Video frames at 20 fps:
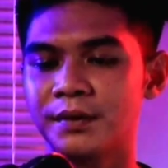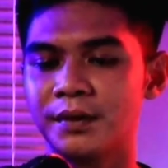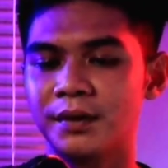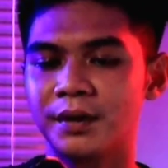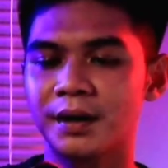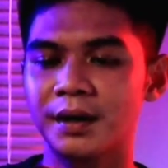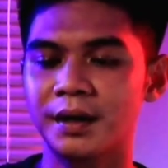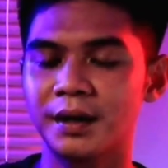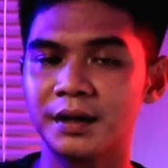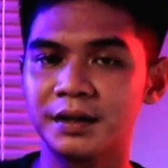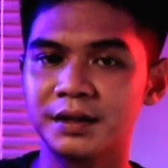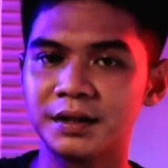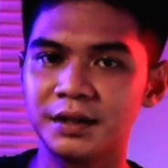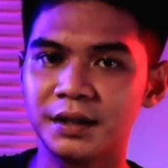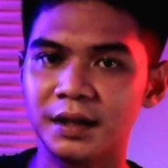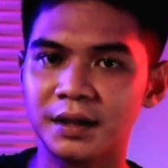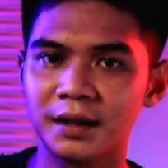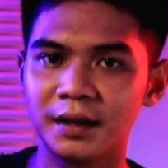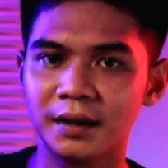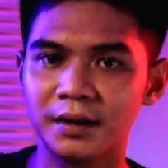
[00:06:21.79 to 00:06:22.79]
oke di
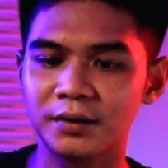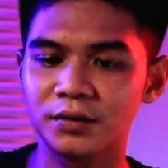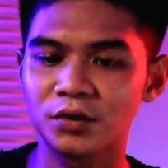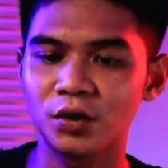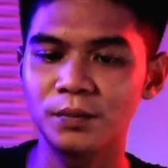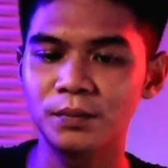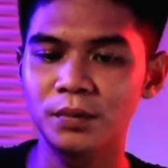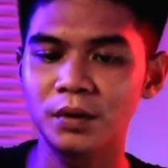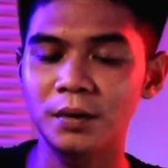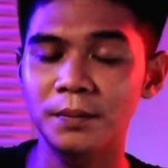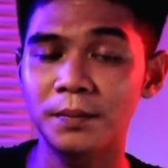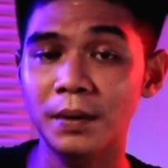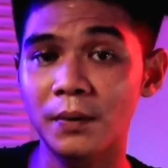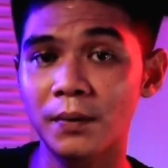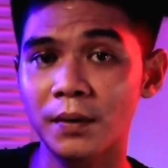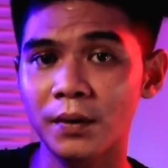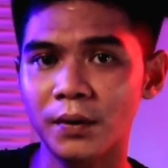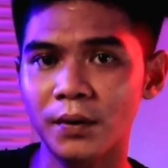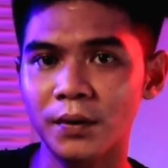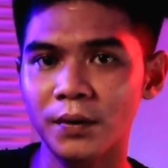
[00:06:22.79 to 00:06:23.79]
sini ada tombol
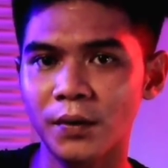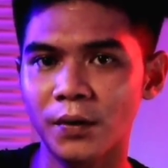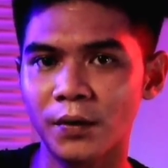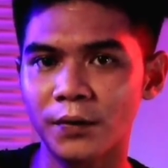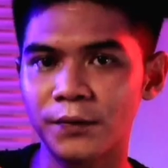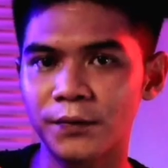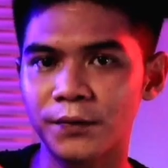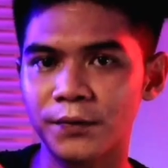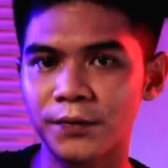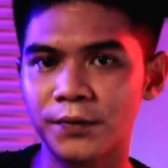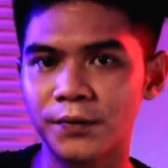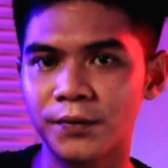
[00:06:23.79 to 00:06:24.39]
power on off